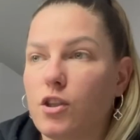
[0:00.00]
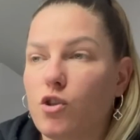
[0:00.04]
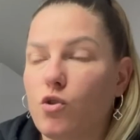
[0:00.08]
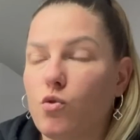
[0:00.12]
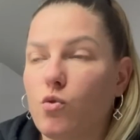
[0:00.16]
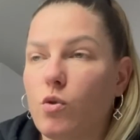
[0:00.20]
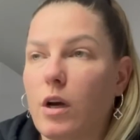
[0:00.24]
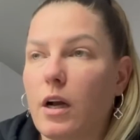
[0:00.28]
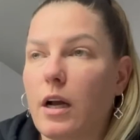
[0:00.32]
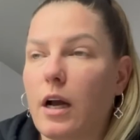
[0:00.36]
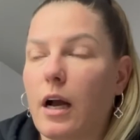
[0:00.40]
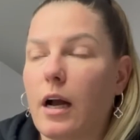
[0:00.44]

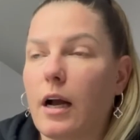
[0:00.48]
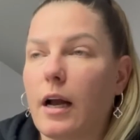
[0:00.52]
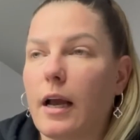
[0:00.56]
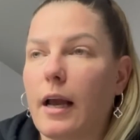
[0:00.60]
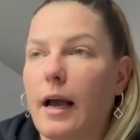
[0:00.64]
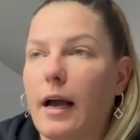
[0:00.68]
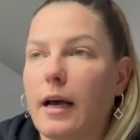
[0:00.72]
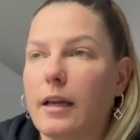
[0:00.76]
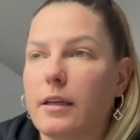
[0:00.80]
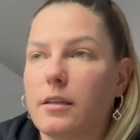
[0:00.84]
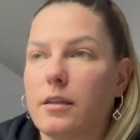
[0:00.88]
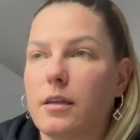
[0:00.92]
zugegangen.
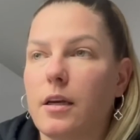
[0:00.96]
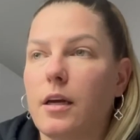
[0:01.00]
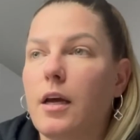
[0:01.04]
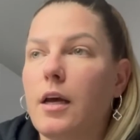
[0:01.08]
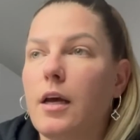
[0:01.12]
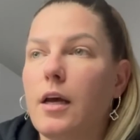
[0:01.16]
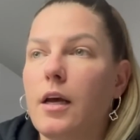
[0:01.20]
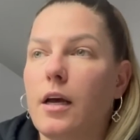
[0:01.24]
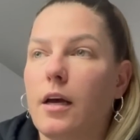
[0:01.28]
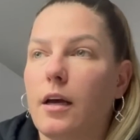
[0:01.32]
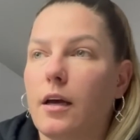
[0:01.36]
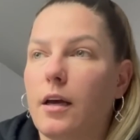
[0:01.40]
Er hat
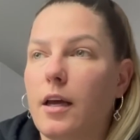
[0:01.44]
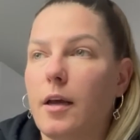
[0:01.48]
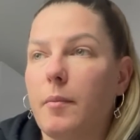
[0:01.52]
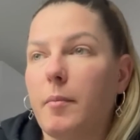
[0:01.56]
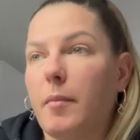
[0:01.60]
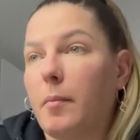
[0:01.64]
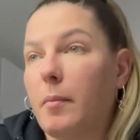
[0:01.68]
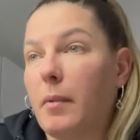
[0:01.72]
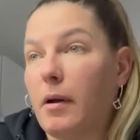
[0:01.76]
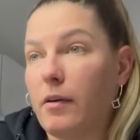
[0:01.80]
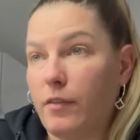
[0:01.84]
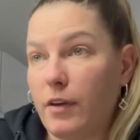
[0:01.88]
äh,
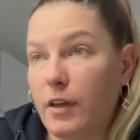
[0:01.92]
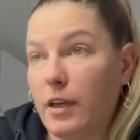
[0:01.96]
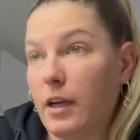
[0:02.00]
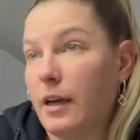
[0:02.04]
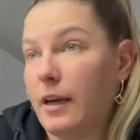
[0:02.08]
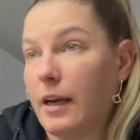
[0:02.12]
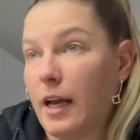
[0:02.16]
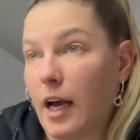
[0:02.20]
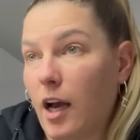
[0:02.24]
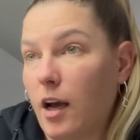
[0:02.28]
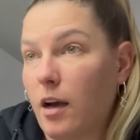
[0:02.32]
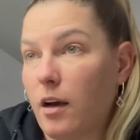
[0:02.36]
immer mal wieder
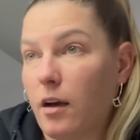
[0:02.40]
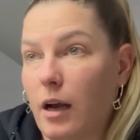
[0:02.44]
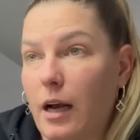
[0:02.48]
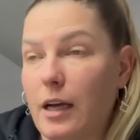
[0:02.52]
nach,